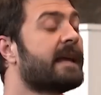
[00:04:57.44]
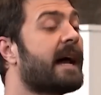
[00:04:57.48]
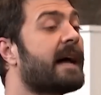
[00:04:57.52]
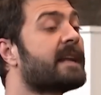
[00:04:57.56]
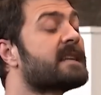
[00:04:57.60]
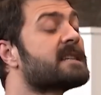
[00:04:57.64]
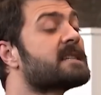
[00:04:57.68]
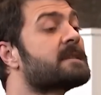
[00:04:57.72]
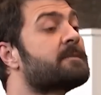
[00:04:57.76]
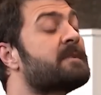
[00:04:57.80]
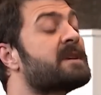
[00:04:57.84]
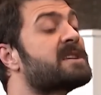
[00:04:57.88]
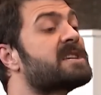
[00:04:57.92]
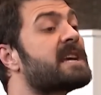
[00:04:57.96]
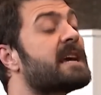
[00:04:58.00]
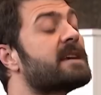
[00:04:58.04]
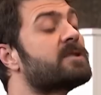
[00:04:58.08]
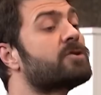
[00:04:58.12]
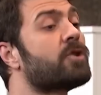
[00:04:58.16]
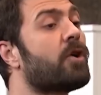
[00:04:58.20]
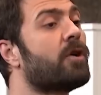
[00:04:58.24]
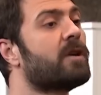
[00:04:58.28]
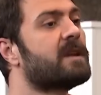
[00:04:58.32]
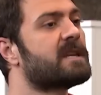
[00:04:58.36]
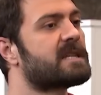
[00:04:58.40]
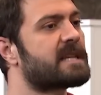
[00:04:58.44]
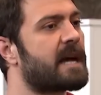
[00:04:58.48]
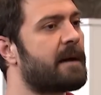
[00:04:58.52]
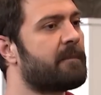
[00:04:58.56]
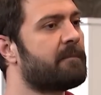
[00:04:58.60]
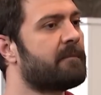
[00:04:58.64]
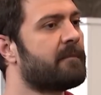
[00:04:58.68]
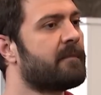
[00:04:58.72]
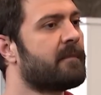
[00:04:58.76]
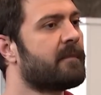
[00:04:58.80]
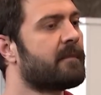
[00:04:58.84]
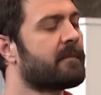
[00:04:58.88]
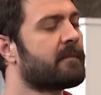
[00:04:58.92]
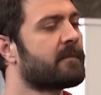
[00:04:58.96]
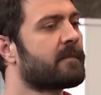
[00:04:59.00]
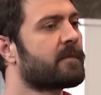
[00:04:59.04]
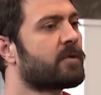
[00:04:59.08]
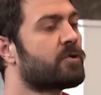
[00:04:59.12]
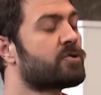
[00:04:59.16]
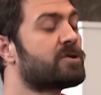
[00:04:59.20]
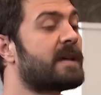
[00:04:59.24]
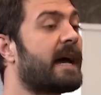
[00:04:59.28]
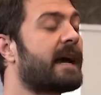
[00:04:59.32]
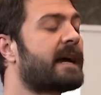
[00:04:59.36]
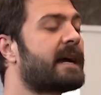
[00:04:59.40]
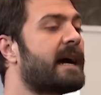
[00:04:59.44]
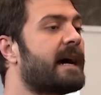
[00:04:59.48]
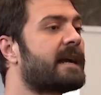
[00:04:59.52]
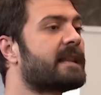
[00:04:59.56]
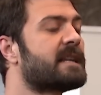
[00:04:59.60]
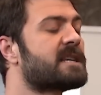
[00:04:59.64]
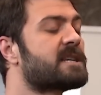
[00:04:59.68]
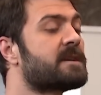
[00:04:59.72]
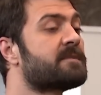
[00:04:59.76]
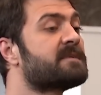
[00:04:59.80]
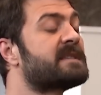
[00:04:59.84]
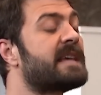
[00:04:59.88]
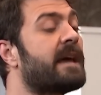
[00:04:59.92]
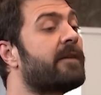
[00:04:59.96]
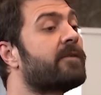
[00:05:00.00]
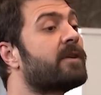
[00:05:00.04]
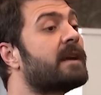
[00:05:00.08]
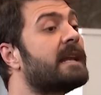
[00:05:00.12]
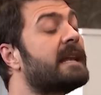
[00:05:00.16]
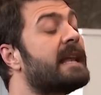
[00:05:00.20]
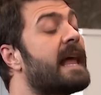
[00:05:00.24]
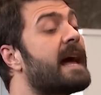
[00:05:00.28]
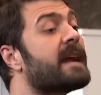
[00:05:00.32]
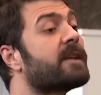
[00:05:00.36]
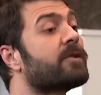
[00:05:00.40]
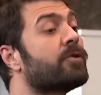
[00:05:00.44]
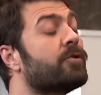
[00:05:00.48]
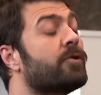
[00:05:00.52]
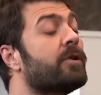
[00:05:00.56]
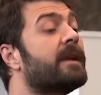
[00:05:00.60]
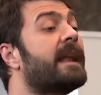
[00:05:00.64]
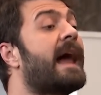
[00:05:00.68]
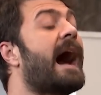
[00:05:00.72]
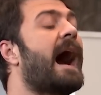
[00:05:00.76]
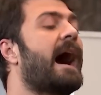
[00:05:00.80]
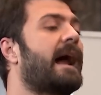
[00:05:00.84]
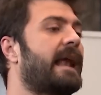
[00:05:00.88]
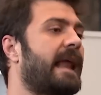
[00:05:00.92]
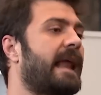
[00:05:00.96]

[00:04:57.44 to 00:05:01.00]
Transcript: Yalnız bir şey söyleyeceğim. Güzel kardeşim, sevgililer günü ne